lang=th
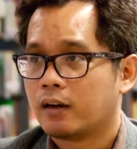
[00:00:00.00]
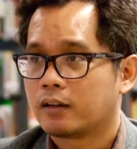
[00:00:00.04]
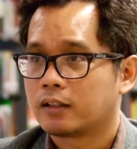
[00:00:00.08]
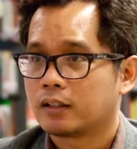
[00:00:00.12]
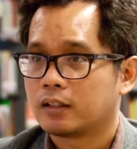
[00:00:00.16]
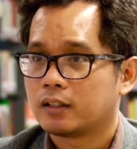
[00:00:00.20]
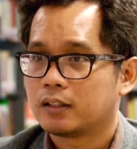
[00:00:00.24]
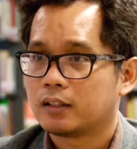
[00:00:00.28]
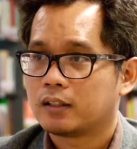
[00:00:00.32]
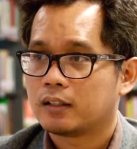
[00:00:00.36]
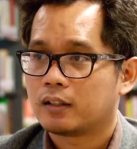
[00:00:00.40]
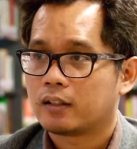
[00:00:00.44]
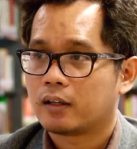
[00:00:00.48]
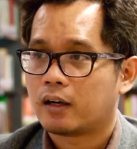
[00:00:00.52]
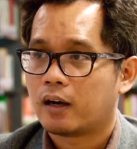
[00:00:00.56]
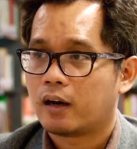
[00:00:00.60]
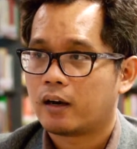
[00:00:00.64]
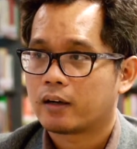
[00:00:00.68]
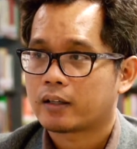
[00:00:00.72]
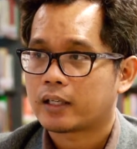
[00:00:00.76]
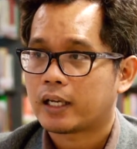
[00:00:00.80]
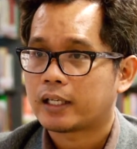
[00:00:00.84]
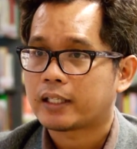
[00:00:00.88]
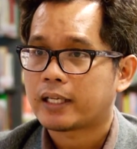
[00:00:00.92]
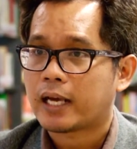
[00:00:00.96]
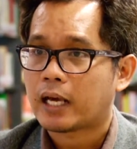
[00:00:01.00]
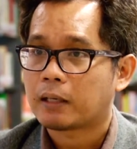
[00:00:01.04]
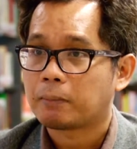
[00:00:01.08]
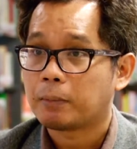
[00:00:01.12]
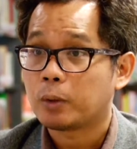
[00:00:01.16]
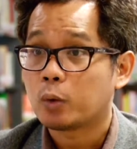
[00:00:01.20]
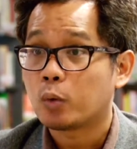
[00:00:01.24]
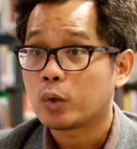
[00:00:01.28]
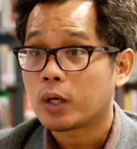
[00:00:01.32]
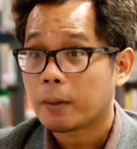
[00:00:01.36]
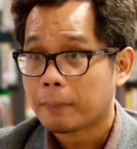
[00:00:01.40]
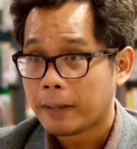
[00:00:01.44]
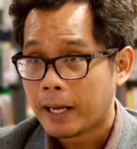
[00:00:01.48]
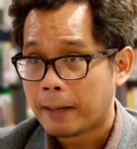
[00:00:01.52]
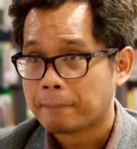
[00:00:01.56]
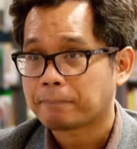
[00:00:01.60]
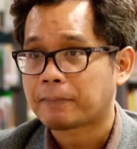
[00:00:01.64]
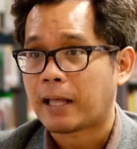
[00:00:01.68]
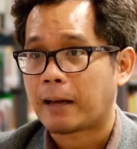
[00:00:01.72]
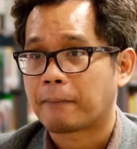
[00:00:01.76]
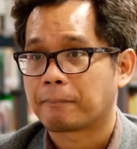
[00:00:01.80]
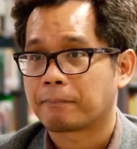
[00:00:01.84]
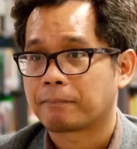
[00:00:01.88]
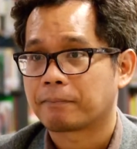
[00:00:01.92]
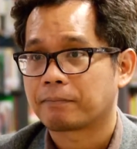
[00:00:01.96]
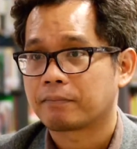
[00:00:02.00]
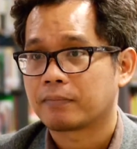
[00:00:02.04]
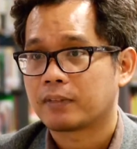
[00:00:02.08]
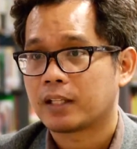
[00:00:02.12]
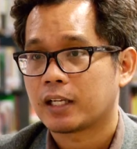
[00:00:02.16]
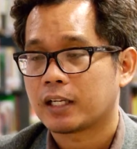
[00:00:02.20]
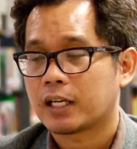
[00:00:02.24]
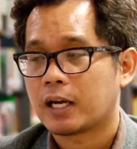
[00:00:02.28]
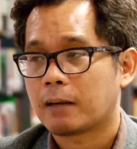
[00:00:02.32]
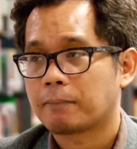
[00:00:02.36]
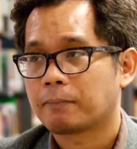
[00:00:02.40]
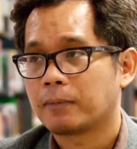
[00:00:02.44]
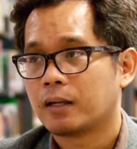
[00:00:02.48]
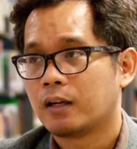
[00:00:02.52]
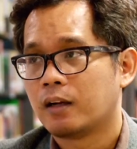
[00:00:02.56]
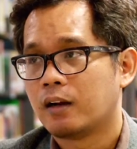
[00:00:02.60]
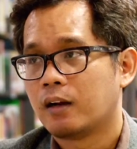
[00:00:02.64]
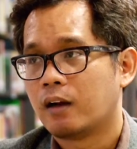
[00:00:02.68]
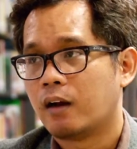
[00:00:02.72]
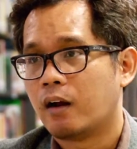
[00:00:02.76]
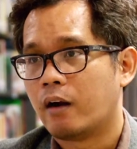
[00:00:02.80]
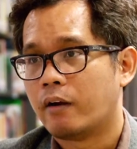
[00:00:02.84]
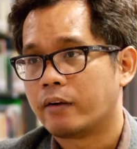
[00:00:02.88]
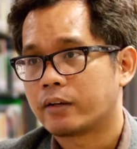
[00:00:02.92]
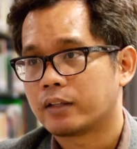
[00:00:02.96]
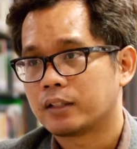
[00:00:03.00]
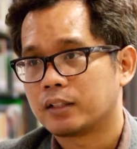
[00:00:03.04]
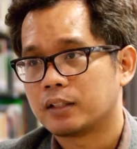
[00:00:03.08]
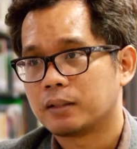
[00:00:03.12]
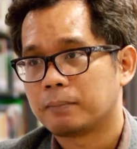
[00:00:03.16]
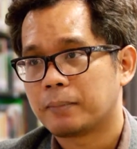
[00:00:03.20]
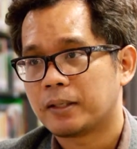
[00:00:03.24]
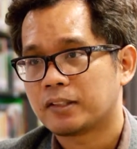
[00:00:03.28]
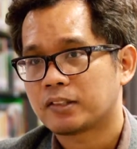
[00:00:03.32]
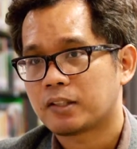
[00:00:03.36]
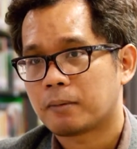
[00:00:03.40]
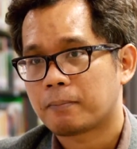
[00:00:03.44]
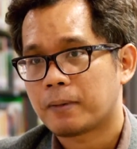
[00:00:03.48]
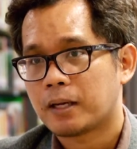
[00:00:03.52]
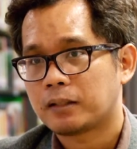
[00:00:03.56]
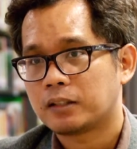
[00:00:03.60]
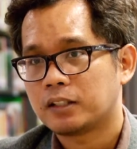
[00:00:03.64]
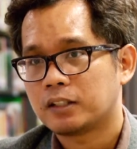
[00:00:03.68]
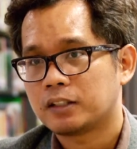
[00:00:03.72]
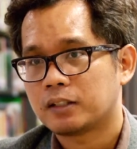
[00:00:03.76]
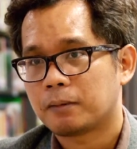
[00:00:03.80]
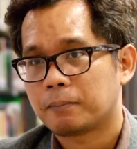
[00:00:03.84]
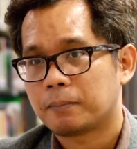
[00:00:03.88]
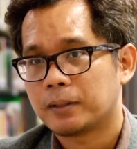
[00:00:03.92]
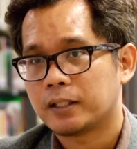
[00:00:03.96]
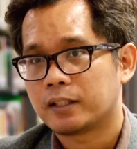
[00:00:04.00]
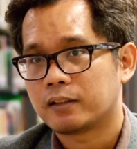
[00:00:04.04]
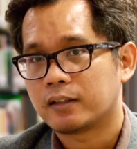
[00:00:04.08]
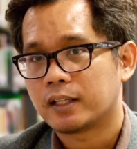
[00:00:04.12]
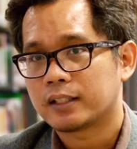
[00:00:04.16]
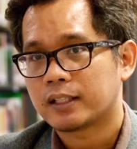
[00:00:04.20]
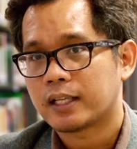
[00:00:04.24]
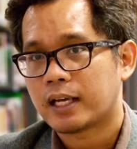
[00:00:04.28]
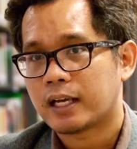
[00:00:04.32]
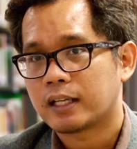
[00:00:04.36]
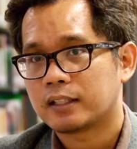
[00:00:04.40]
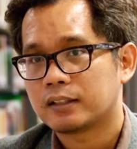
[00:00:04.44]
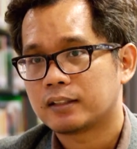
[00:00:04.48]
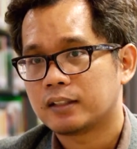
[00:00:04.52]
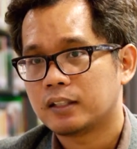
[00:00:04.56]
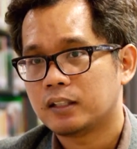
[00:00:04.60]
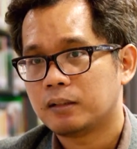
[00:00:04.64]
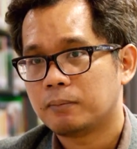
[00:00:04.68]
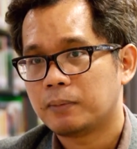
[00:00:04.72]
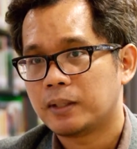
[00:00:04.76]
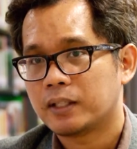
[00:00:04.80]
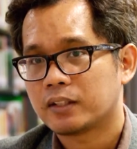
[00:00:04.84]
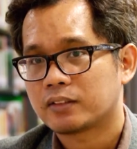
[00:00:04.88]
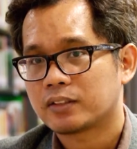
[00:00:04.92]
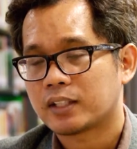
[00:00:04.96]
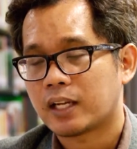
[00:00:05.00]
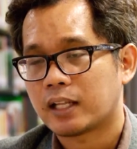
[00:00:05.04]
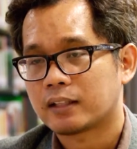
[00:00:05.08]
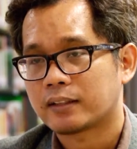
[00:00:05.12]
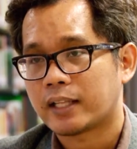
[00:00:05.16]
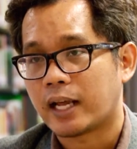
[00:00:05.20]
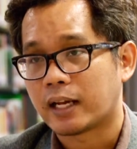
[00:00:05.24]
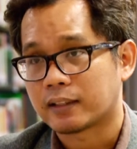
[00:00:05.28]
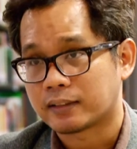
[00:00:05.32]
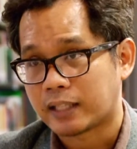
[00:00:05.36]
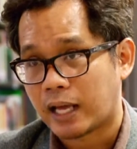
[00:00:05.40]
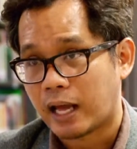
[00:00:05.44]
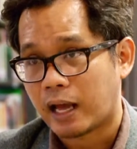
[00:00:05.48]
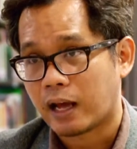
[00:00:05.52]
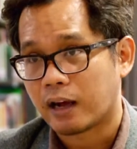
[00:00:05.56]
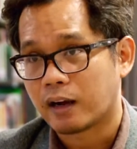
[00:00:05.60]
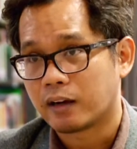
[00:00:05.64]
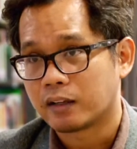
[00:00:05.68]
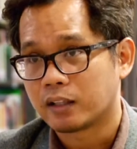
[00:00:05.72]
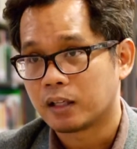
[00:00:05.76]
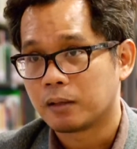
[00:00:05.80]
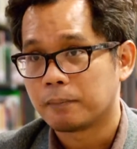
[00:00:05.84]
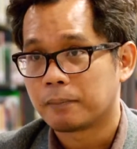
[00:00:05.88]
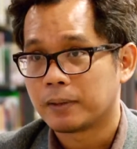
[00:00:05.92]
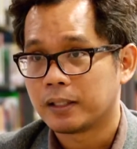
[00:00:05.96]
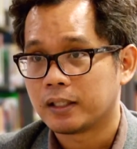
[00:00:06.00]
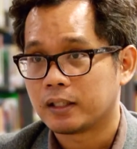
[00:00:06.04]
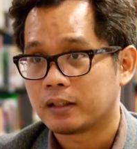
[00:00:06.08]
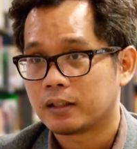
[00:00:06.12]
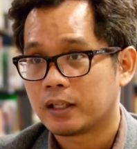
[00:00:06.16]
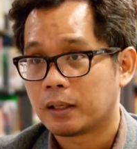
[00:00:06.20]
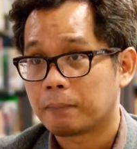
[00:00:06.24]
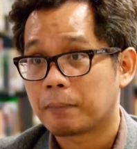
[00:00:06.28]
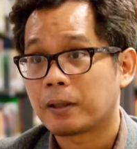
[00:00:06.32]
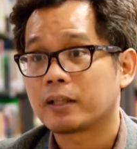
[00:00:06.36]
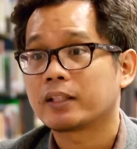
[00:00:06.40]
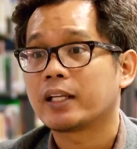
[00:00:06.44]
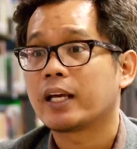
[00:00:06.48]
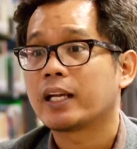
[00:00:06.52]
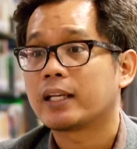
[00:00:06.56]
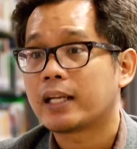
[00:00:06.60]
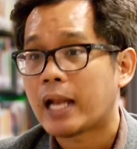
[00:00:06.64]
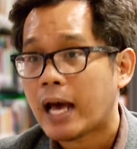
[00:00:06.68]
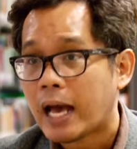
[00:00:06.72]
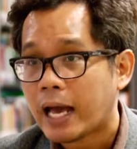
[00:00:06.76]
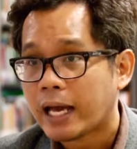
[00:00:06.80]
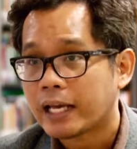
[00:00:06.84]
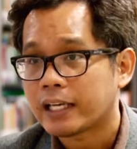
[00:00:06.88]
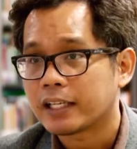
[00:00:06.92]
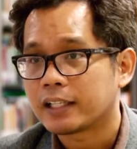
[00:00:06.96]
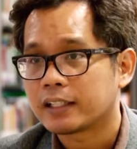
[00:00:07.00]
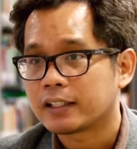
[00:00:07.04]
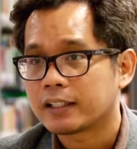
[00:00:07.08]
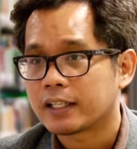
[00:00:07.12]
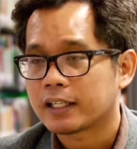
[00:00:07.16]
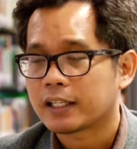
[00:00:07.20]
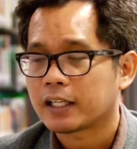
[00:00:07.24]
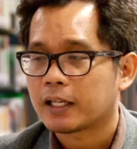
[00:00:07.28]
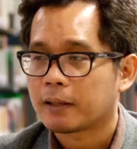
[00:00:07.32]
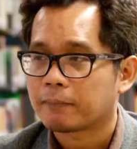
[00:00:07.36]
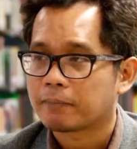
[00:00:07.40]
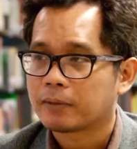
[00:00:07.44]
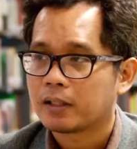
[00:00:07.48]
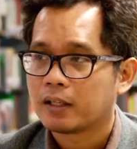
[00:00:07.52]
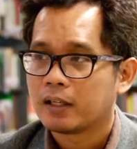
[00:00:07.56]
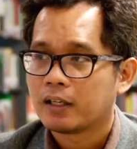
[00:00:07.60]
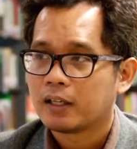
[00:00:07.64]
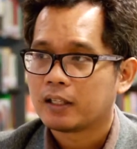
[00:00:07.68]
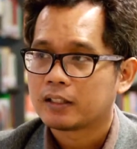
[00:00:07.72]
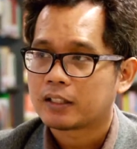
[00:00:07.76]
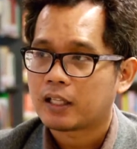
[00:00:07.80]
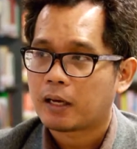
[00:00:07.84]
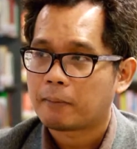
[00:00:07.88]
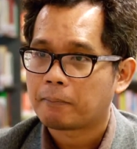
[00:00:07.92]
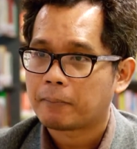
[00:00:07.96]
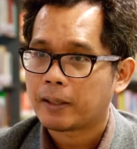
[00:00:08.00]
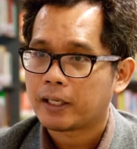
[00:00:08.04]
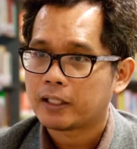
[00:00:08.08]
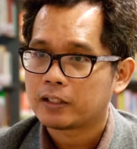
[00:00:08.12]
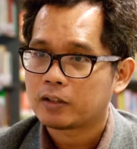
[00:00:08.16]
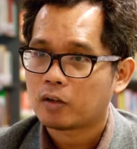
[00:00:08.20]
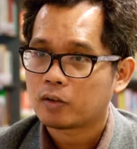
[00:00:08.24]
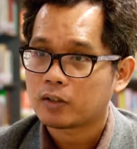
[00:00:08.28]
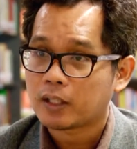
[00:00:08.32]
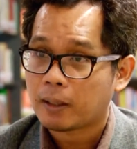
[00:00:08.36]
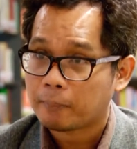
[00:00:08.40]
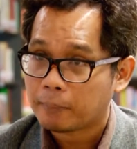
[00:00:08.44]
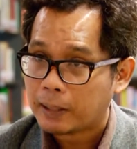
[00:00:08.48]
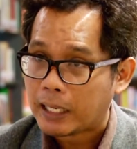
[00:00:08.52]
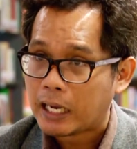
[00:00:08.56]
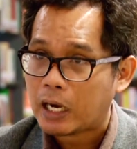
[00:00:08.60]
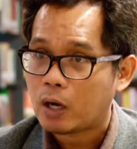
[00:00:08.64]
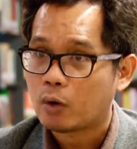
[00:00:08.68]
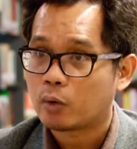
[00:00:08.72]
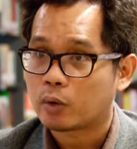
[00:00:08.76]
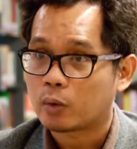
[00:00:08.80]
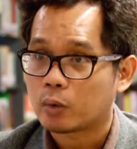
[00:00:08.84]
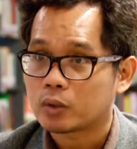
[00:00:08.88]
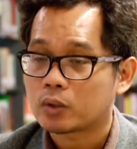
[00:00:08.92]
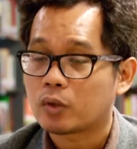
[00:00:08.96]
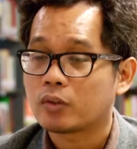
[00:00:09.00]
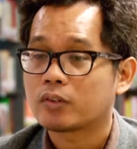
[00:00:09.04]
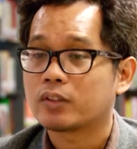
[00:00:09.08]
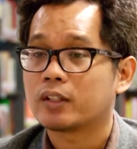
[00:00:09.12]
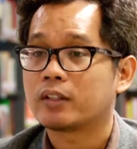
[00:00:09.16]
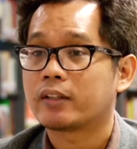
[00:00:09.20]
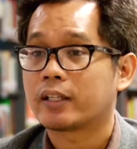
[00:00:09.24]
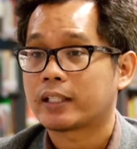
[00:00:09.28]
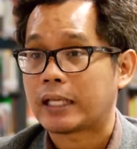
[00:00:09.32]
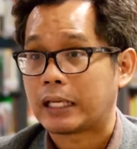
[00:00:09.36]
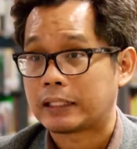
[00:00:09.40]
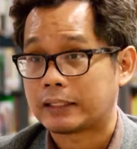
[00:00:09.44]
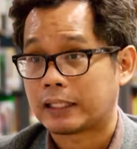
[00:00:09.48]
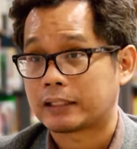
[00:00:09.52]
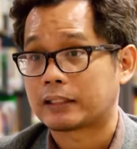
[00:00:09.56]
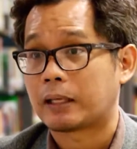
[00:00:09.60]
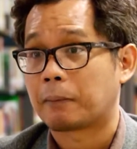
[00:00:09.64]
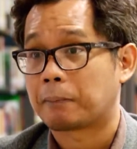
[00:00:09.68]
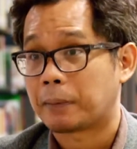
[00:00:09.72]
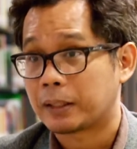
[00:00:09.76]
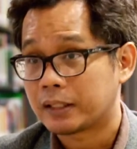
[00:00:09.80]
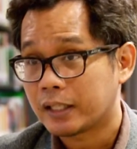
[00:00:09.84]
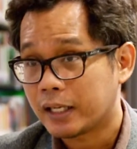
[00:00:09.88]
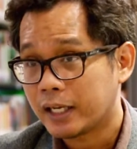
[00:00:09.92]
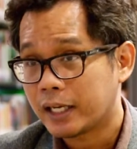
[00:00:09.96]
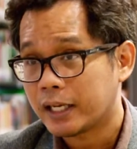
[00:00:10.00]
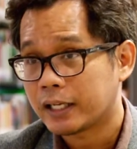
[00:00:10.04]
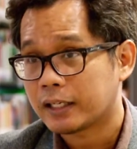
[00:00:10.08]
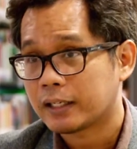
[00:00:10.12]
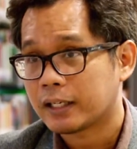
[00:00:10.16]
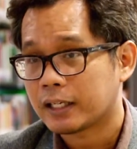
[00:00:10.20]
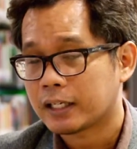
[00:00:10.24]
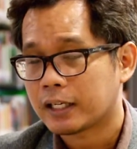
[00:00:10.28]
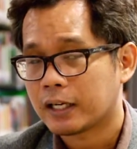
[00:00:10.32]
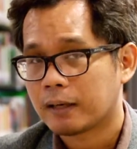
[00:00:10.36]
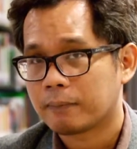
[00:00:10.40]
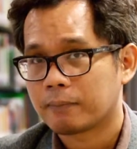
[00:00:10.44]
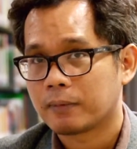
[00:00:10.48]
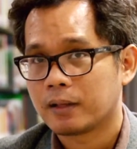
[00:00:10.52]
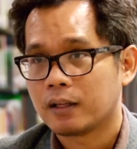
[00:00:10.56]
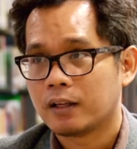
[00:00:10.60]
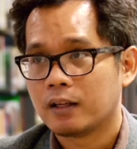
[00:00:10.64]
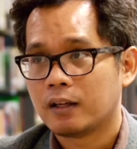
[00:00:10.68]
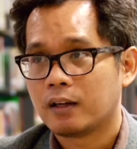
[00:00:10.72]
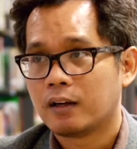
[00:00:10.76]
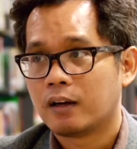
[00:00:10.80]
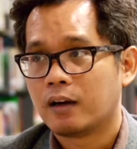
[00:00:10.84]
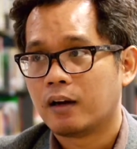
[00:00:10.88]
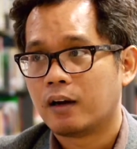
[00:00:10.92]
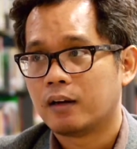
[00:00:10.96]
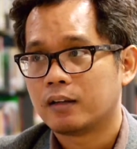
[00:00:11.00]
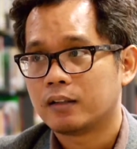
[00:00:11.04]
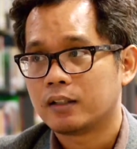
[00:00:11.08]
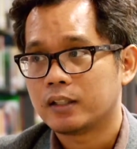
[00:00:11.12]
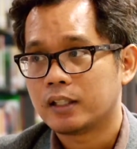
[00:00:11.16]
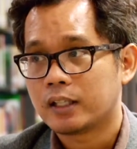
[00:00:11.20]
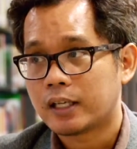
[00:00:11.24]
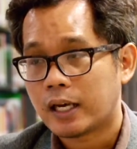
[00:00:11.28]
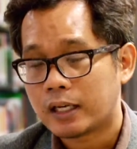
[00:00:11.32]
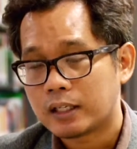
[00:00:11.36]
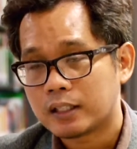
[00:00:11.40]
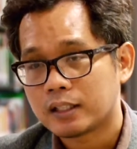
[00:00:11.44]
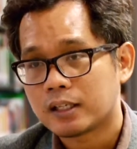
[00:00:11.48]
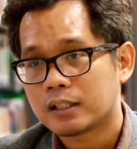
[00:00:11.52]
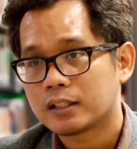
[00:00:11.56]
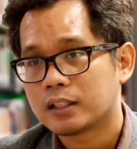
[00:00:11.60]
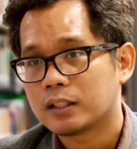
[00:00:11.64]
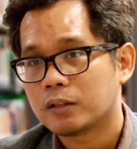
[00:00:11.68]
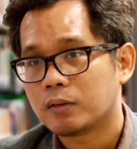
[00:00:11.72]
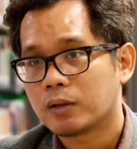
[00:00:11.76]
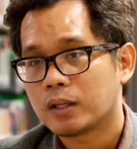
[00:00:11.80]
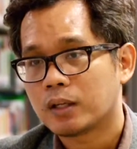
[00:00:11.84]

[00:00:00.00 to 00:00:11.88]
หรือรายการมีคุณภาพต่ำนะครับ หรือไม่สามารถที่จะผลิตรายการที่มีลักษณะแตกต่างหรือผลิตในประเทศได้นะครับทำให้ต้องนำเข้าหรือว่าต้องซื้อรายการจากต่างประเทศนะครับ หรืออีกอันนึงก็คือ